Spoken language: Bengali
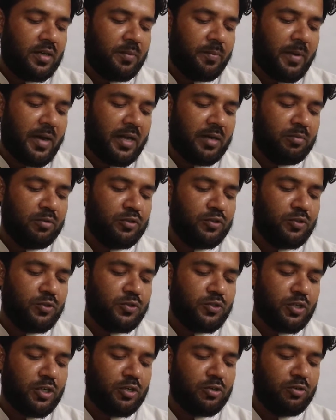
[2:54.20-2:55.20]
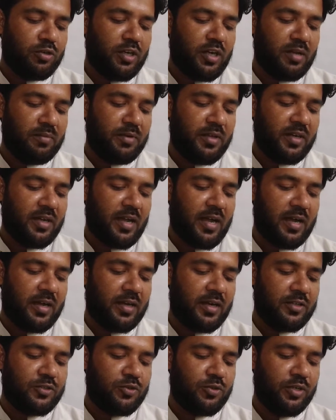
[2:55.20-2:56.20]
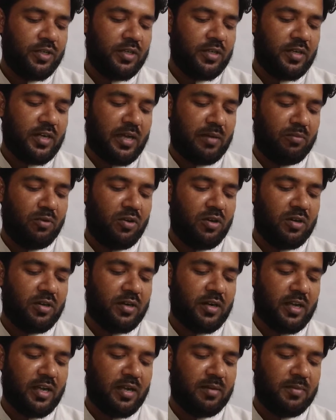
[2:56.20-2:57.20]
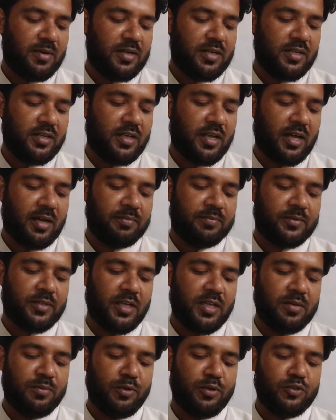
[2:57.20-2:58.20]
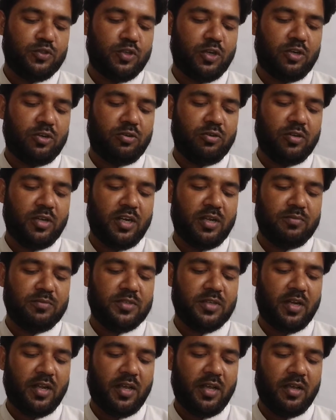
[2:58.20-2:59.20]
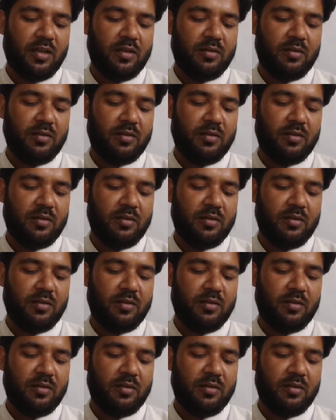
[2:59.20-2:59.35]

পার্বত্য চট্টগ্রামের খাগড়াছড়ি রামগড় রাঙামাটি কাপ্তাই এবং চট্টগ্রাম জেলা